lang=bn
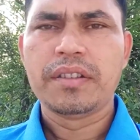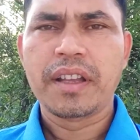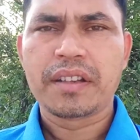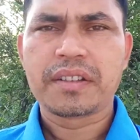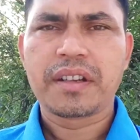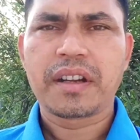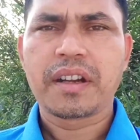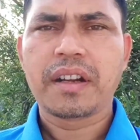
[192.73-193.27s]

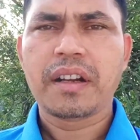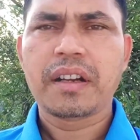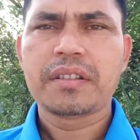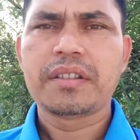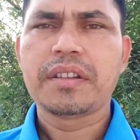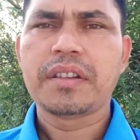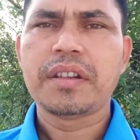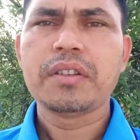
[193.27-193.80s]
দেড় টাকা
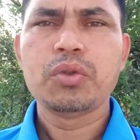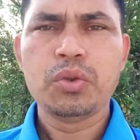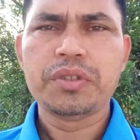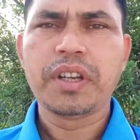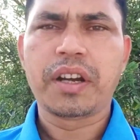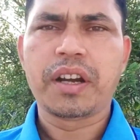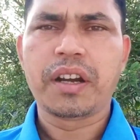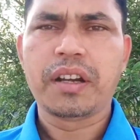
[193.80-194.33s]
থেকে দুই
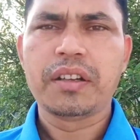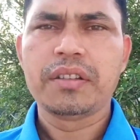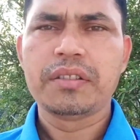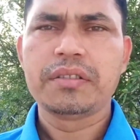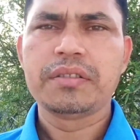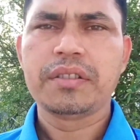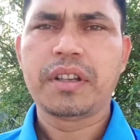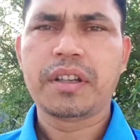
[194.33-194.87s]
টাকা
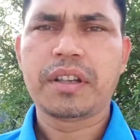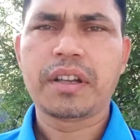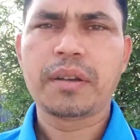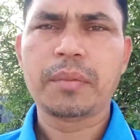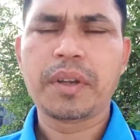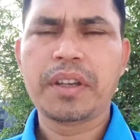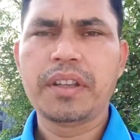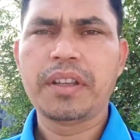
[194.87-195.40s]
এটা
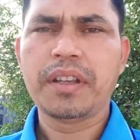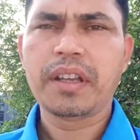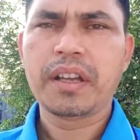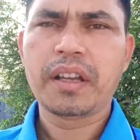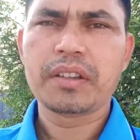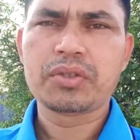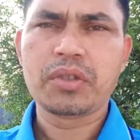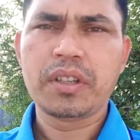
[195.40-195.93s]
মানে
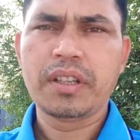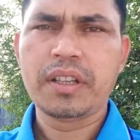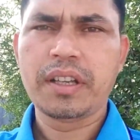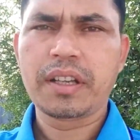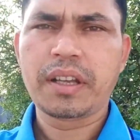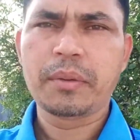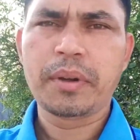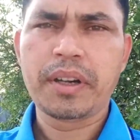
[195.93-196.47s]
আসলে
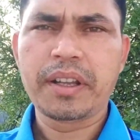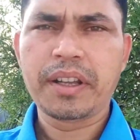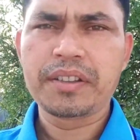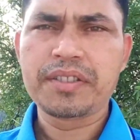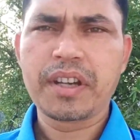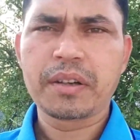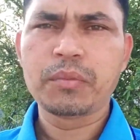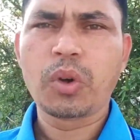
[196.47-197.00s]
একেবারে
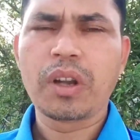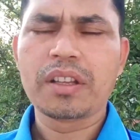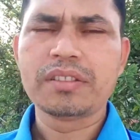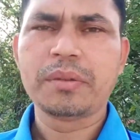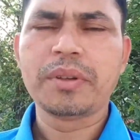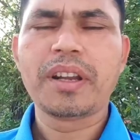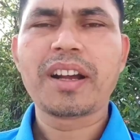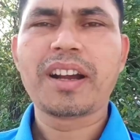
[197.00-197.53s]
একজ্যাক্ট বলা
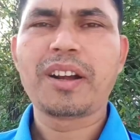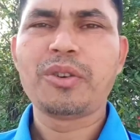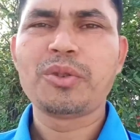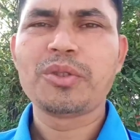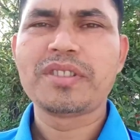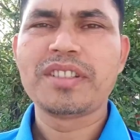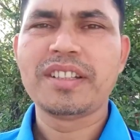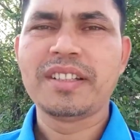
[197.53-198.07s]
যাবে না
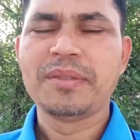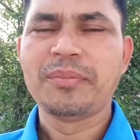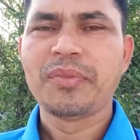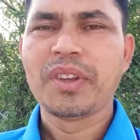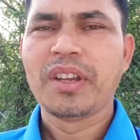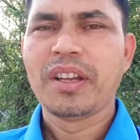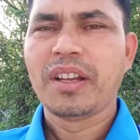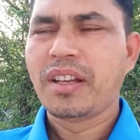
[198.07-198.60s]
কারণ হচ্ছে
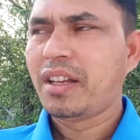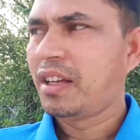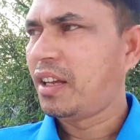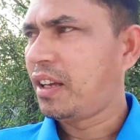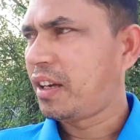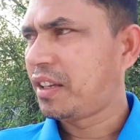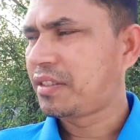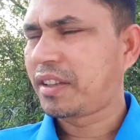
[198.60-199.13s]

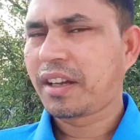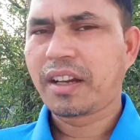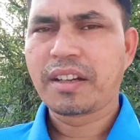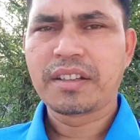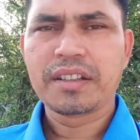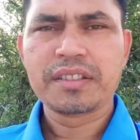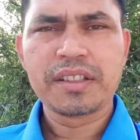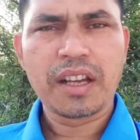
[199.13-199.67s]

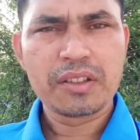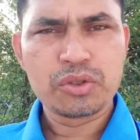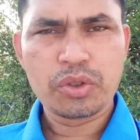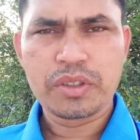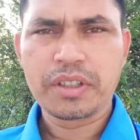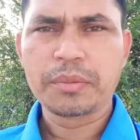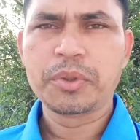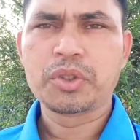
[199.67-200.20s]
রাস্তাঘাটে
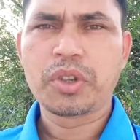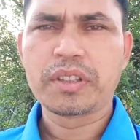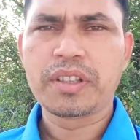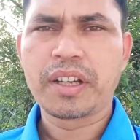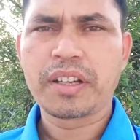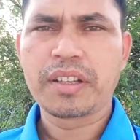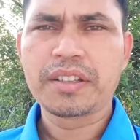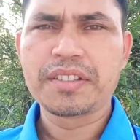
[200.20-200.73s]
যানজটের বিষয়
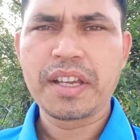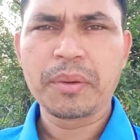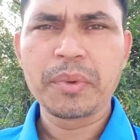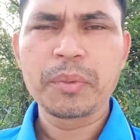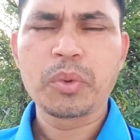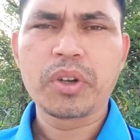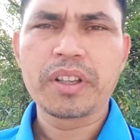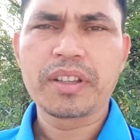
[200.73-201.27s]
থাকে
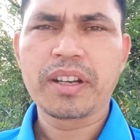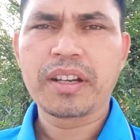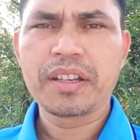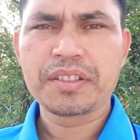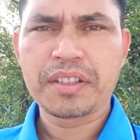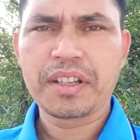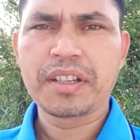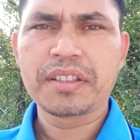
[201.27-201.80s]
জ্যামে পড়ে
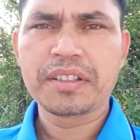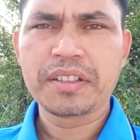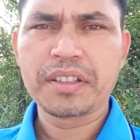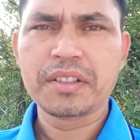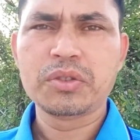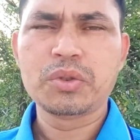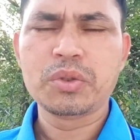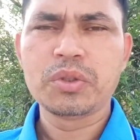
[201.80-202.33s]
থাকলে সেক্ষেত্রে
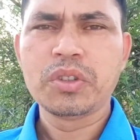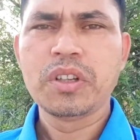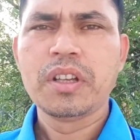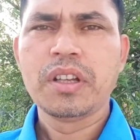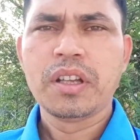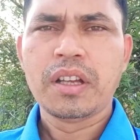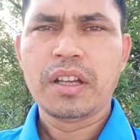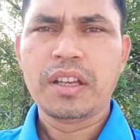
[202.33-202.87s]
কিন্তু
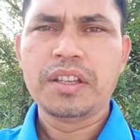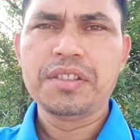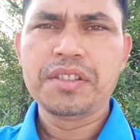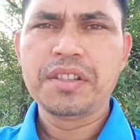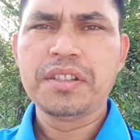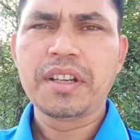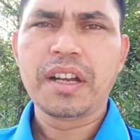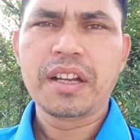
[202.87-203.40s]

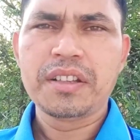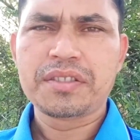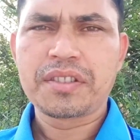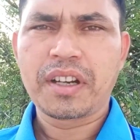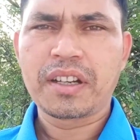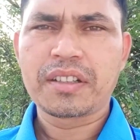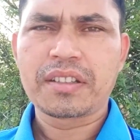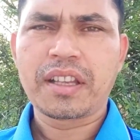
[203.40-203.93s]
ইঞ্জিনটা
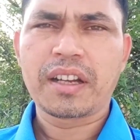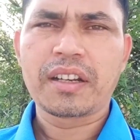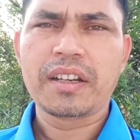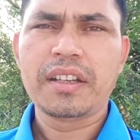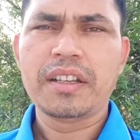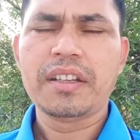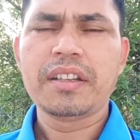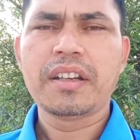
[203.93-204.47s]
স্টার্ট
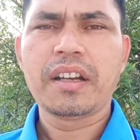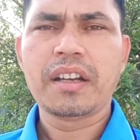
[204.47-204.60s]
থাকলে